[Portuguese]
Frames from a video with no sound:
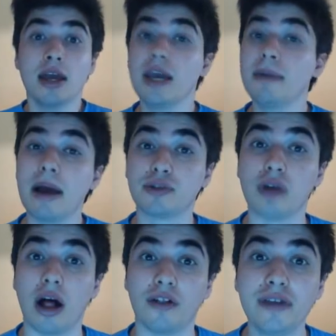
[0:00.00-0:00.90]
E bem
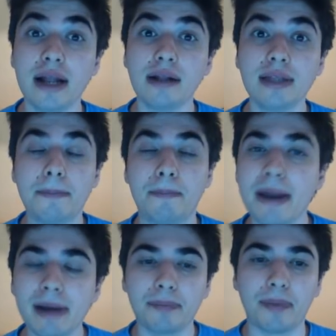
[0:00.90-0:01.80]
pessoal, final da
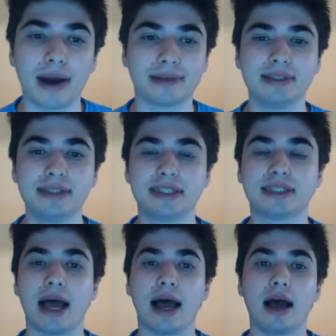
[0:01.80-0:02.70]
primeira parte
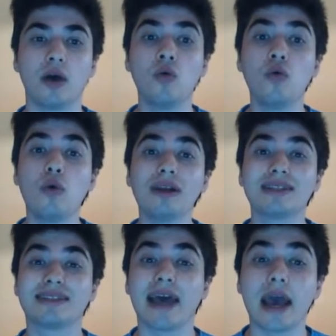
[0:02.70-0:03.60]
está 1 a
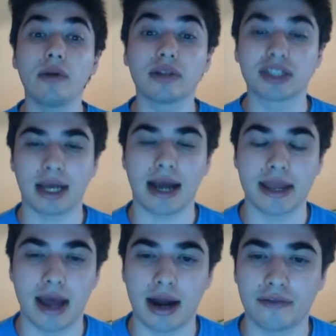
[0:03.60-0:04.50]
0, ele está a
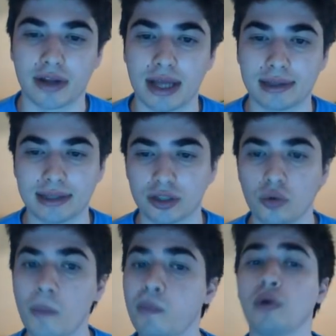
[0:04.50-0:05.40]
ganhar, é verdade, está a ser
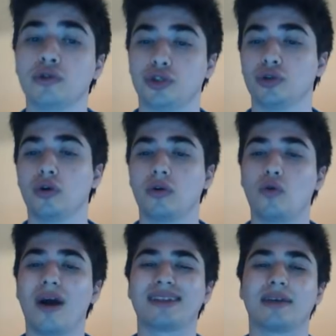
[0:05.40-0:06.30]
um bom jogo,
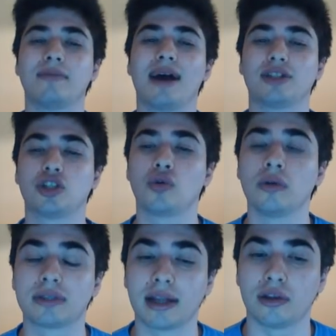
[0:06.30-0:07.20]
4 remates contra